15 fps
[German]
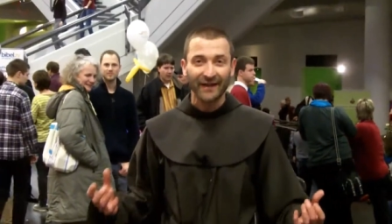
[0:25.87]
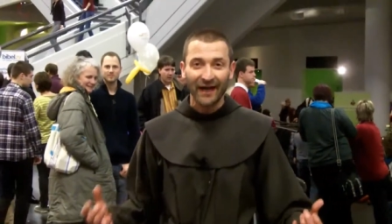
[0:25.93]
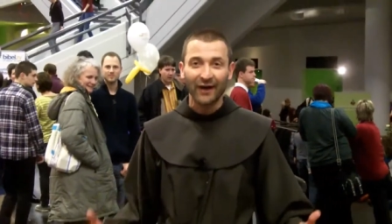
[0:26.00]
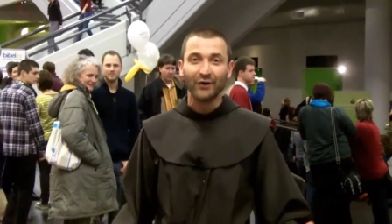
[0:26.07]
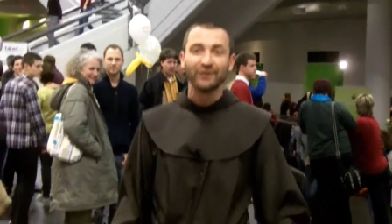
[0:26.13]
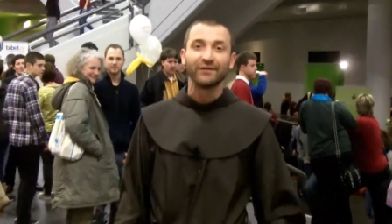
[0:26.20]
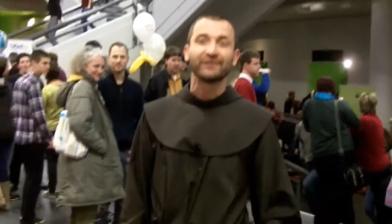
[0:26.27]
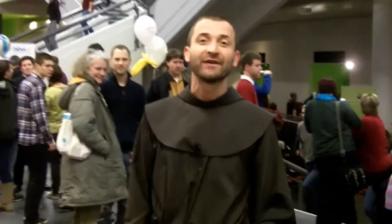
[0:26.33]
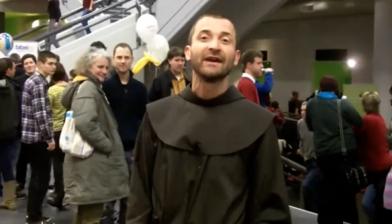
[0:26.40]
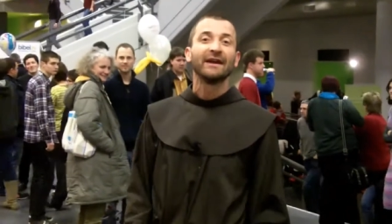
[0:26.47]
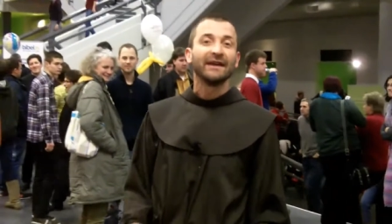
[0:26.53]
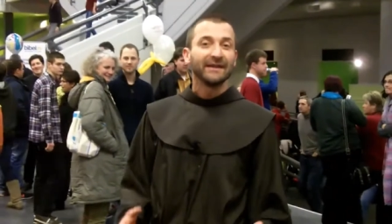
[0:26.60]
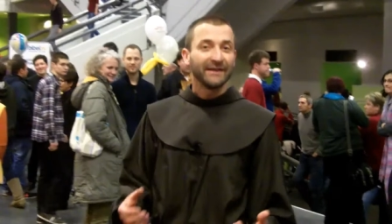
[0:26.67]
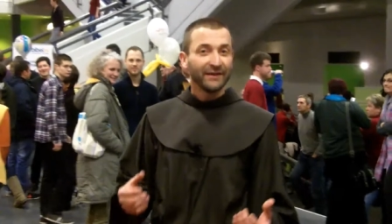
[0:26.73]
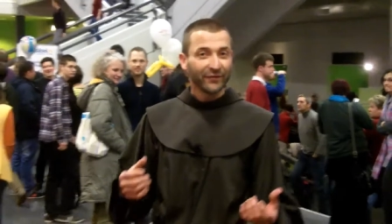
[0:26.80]
auf,
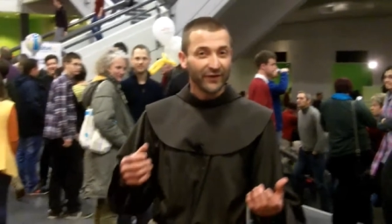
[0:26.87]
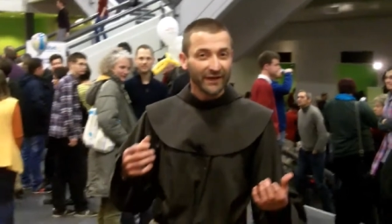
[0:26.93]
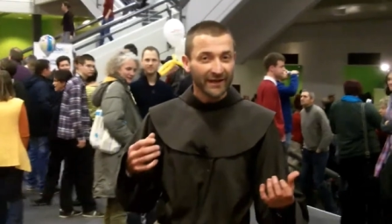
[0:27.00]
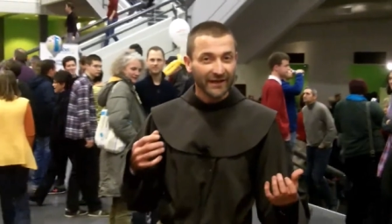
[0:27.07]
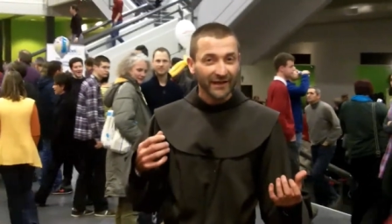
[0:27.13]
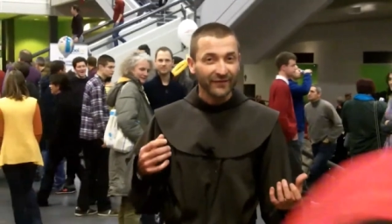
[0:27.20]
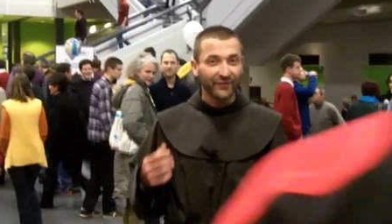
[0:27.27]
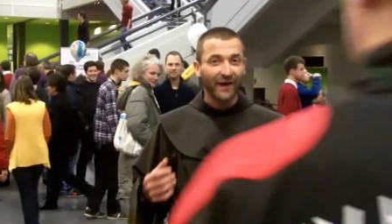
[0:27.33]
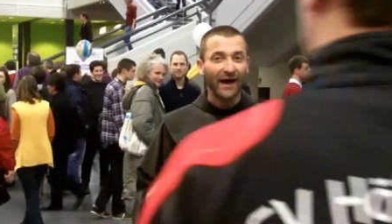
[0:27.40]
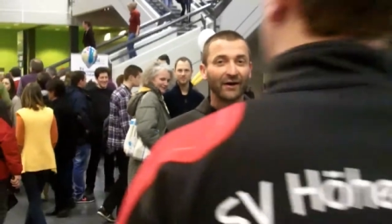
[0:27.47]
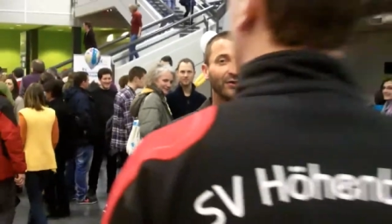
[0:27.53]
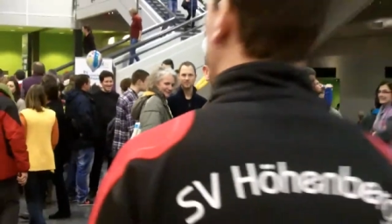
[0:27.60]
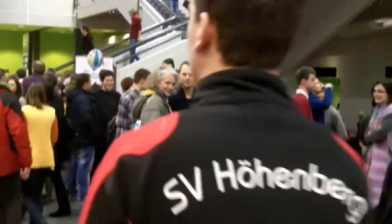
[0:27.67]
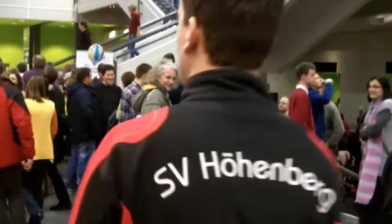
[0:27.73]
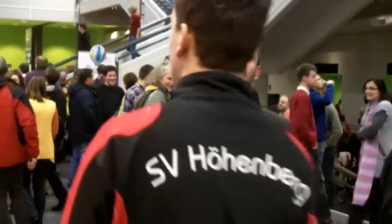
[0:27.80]
die von ihren
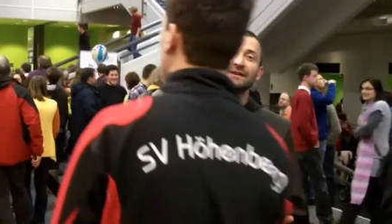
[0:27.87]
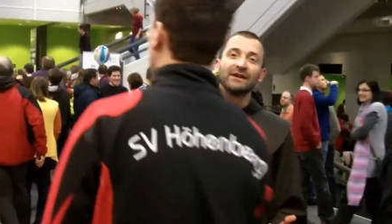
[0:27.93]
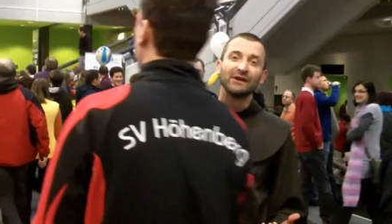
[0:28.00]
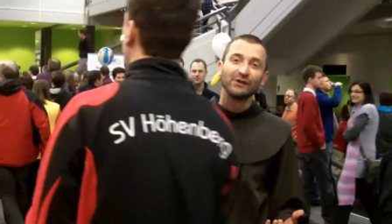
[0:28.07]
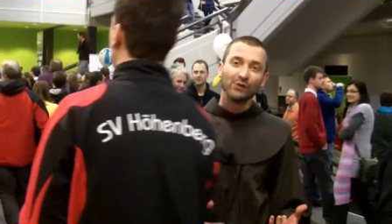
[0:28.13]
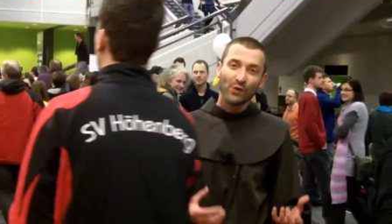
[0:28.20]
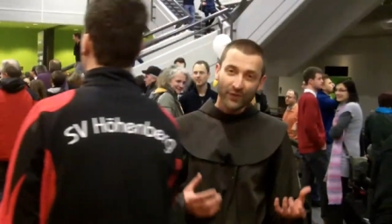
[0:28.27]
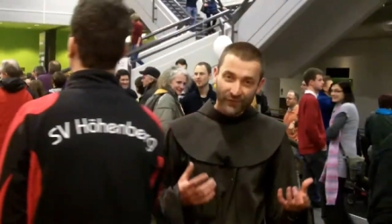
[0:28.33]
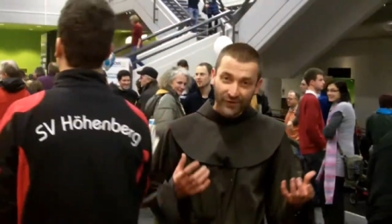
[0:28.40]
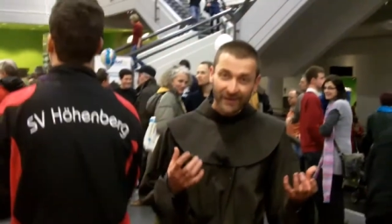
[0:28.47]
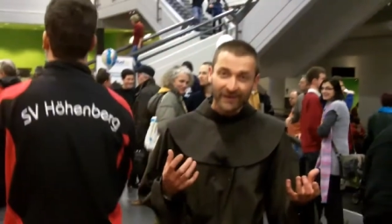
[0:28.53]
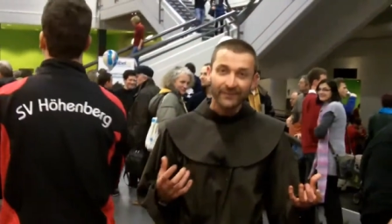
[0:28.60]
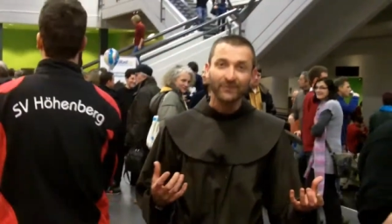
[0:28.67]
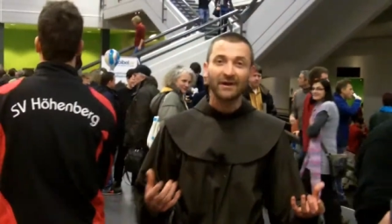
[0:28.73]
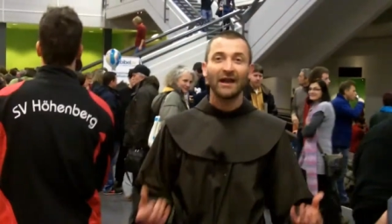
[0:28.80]
Erfahrungen und von
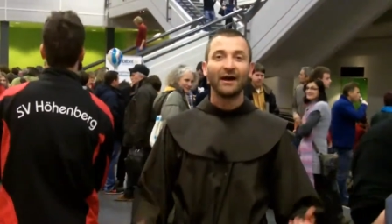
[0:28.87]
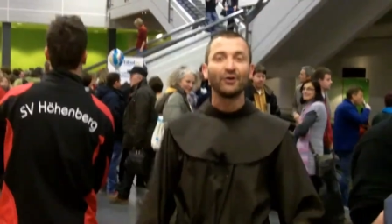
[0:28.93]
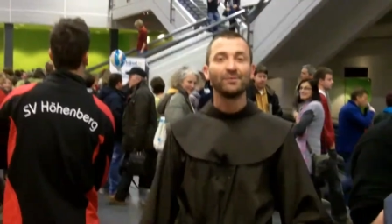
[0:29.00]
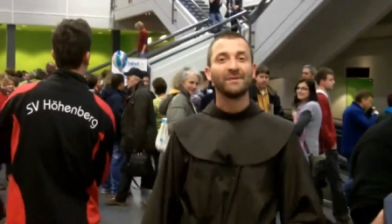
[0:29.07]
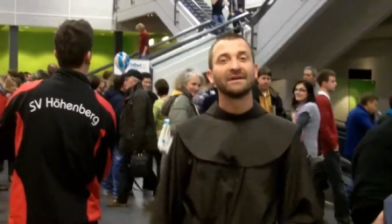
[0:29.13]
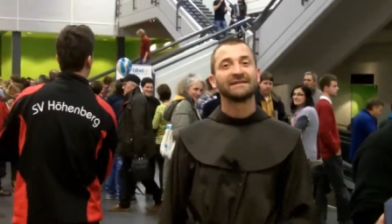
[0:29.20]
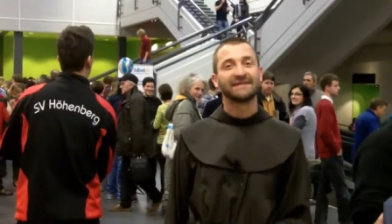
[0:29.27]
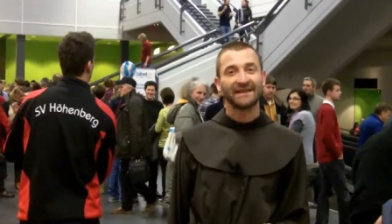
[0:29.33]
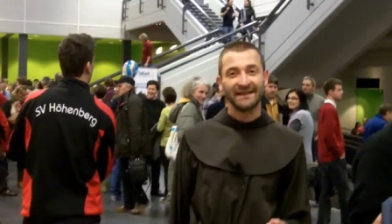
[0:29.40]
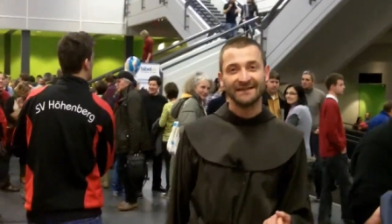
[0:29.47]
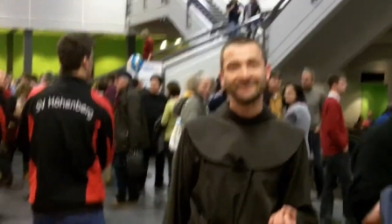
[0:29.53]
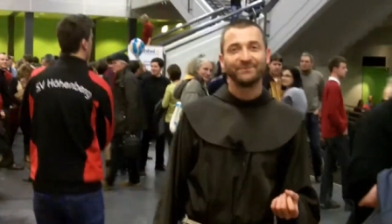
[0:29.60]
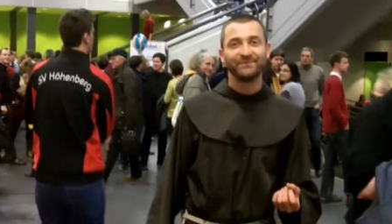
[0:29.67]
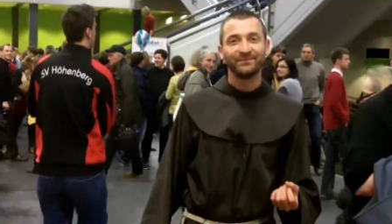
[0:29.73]
ihrem Glauben erzählen.